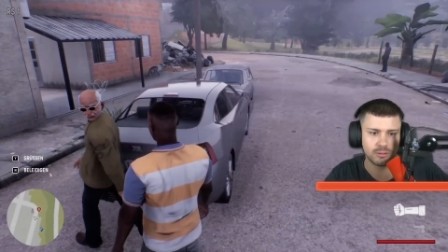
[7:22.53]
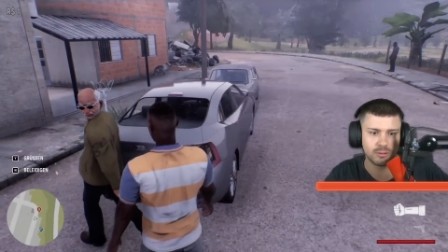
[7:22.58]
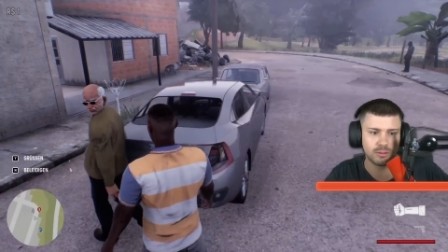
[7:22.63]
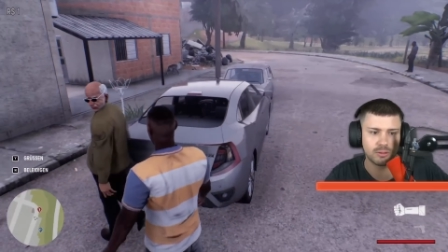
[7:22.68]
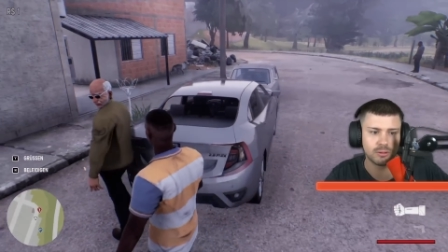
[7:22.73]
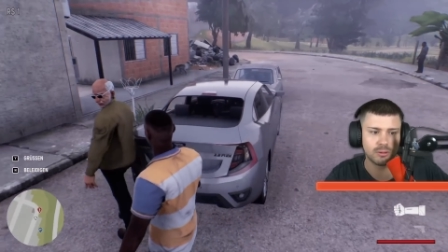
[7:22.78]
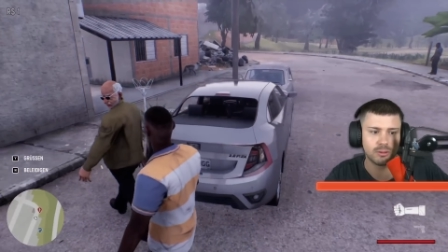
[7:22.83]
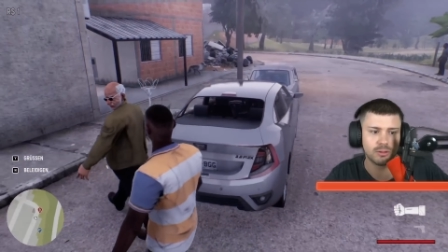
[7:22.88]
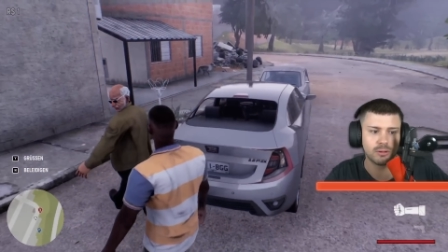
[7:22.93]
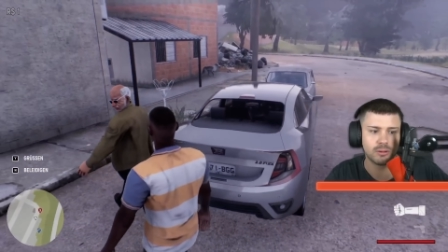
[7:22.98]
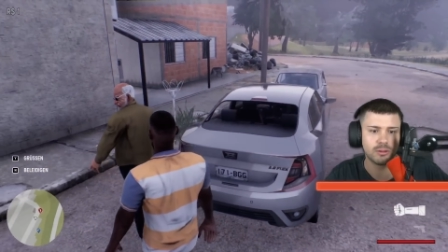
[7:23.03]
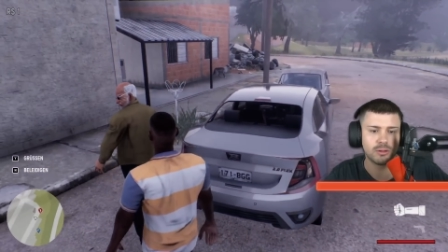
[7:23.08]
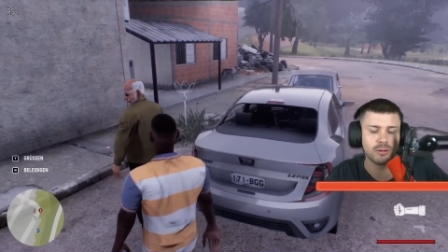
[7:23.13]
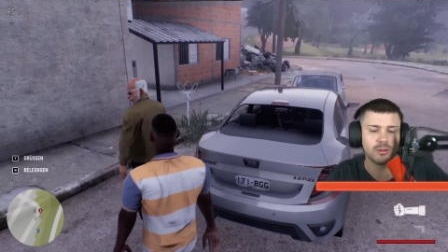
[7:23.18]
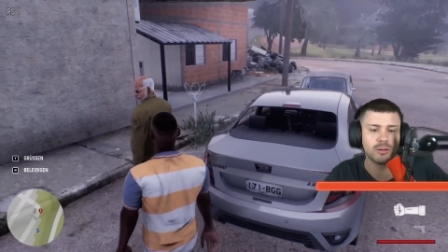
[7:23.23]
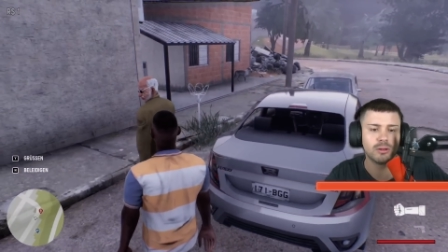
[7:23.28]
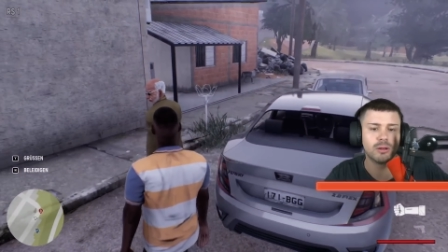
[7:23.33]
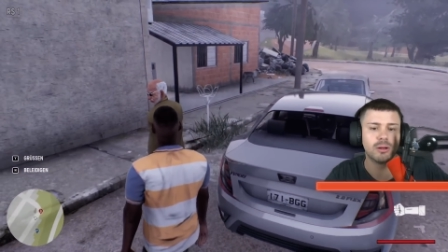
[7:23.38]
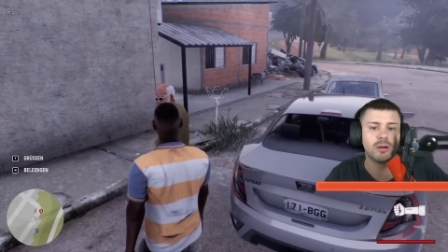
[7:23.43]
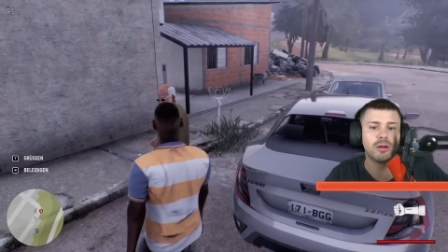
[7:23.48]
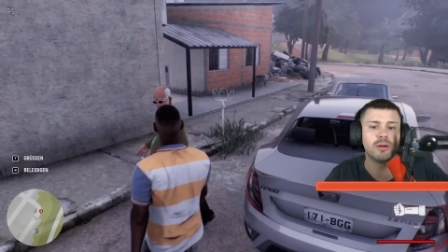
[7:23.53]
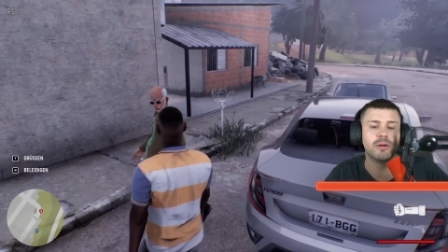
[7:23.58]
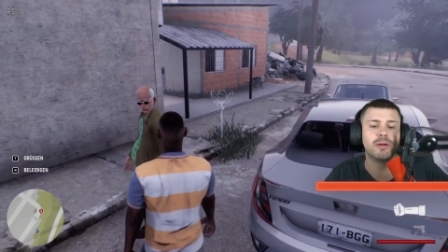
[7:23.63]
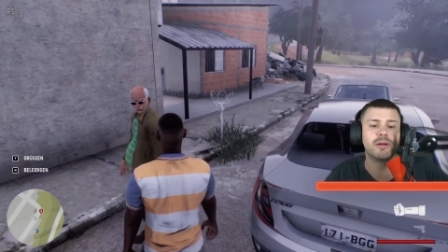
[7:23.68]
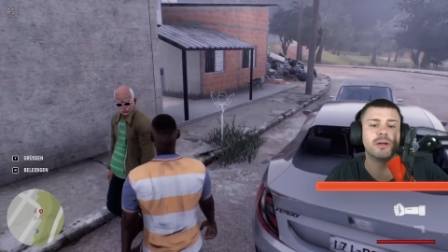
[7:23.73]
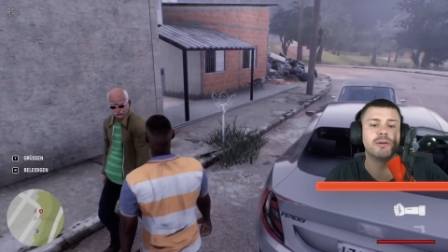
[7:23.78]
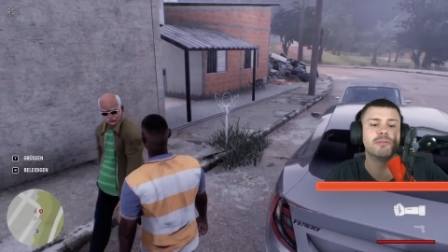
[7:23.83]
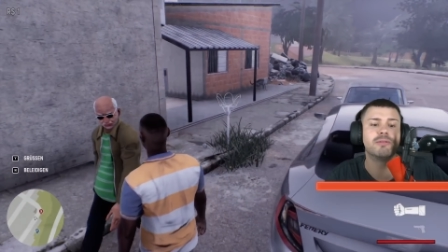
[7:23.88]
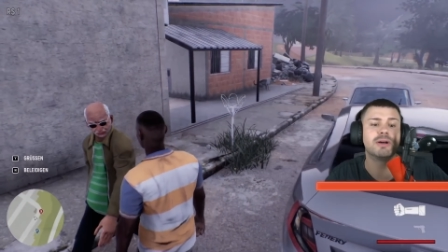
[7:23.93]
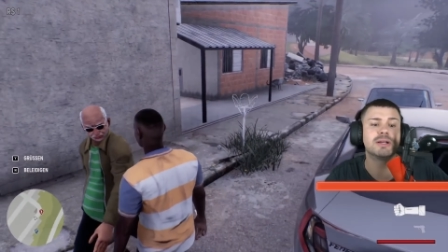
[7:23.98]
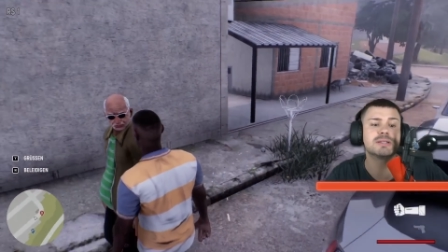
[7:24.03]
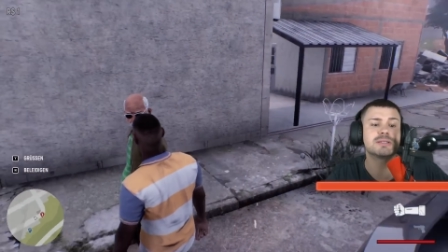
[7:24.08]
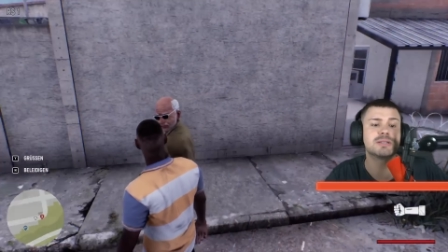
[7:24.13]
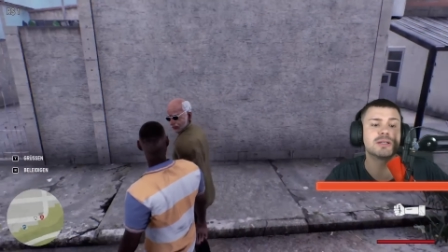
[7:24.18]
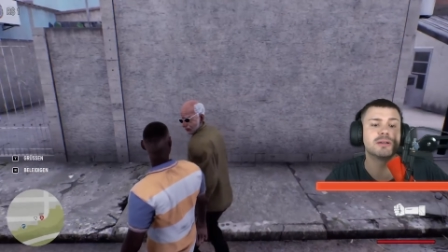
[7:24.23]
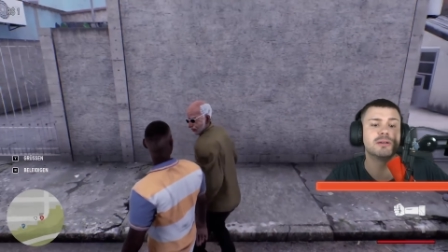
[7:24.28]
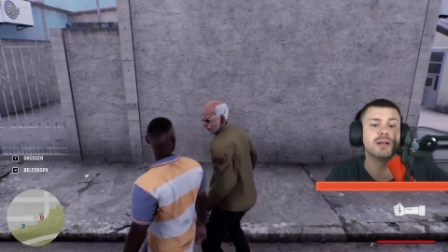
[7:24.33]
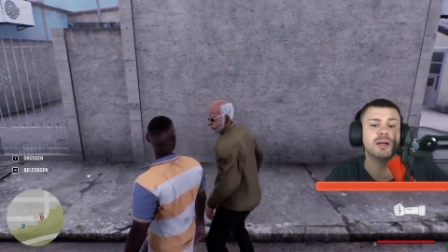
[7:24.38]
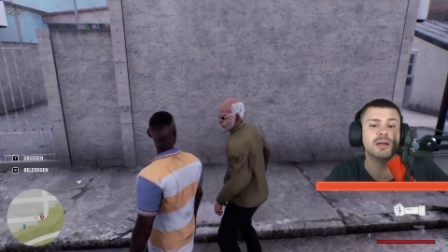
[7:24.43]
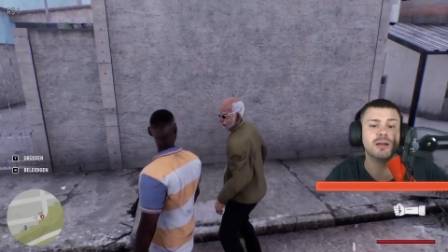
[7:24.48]
Äh, die Jugend von heute. Was
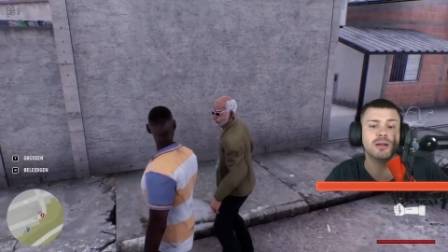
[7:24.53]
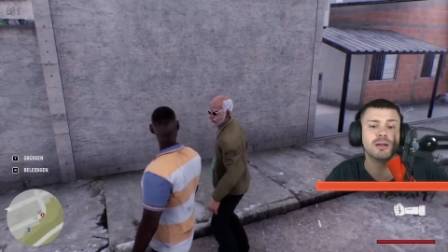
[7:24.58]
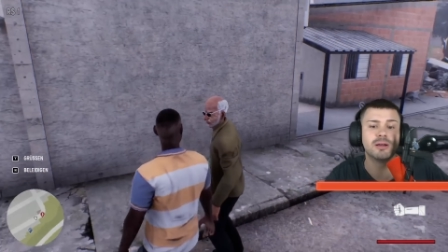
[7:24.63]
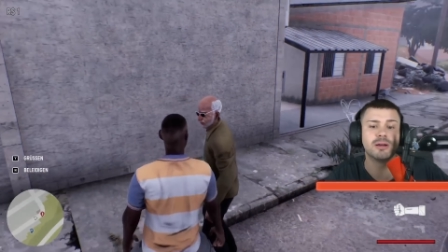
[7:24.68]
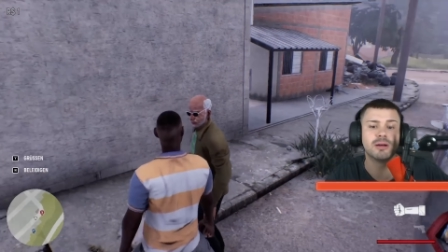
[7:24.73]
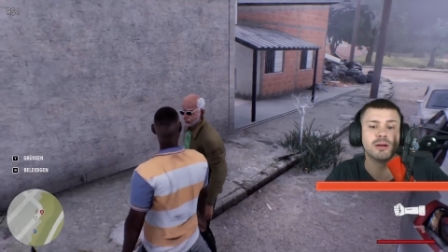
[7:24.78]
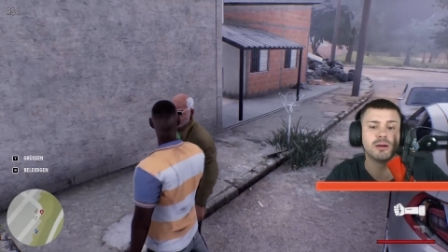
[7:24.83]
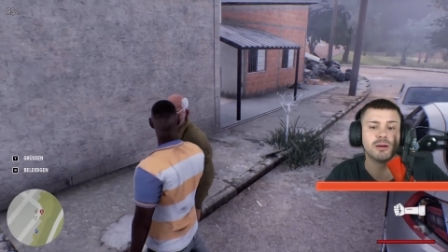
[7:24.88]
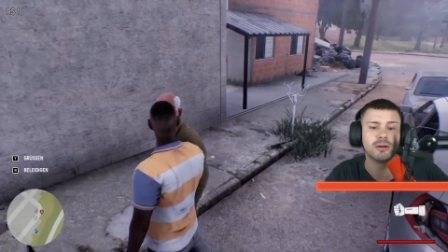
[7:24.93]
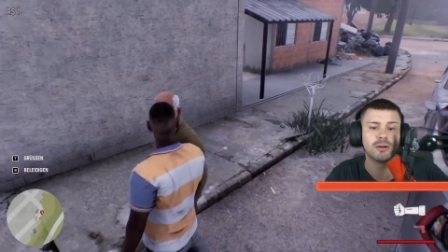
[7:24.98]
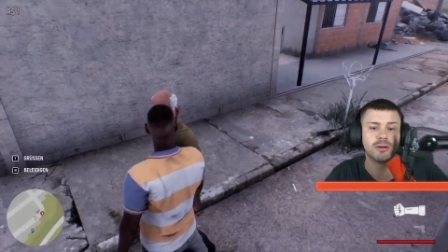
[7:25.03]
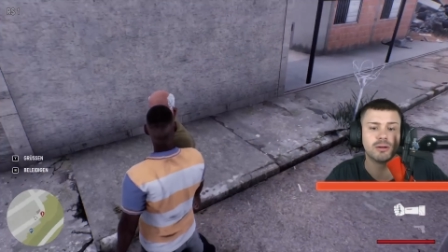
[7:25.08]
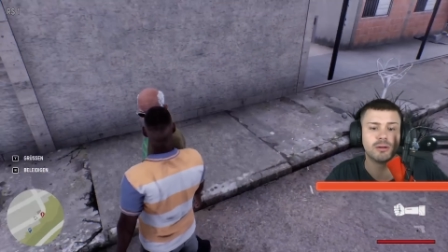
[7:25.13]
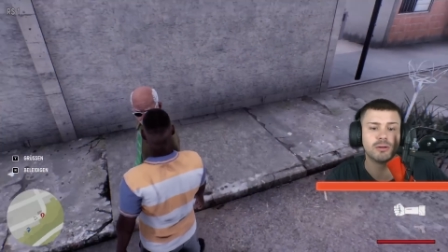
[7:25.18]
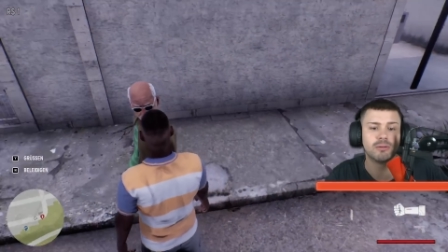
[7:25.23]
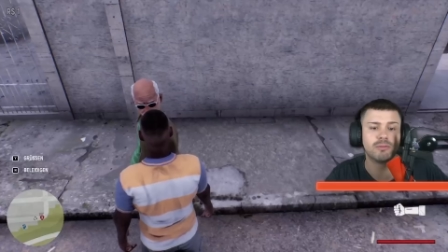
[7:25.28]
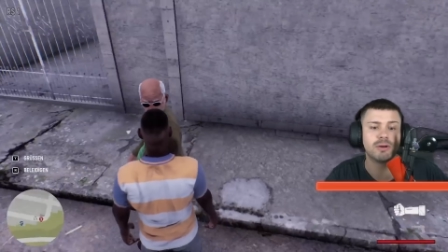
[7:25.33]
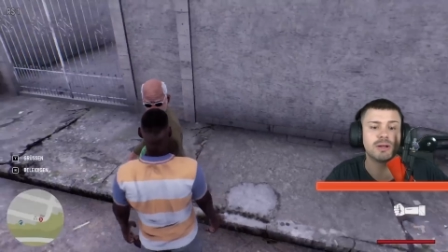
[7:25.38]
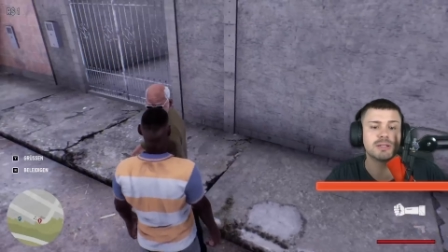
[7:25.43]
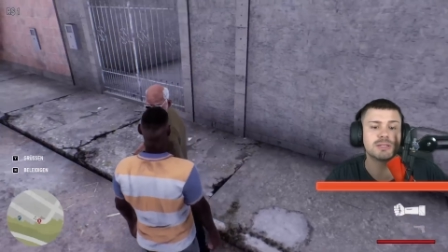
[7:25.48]
denn, ha? Äh, abonniert Russi.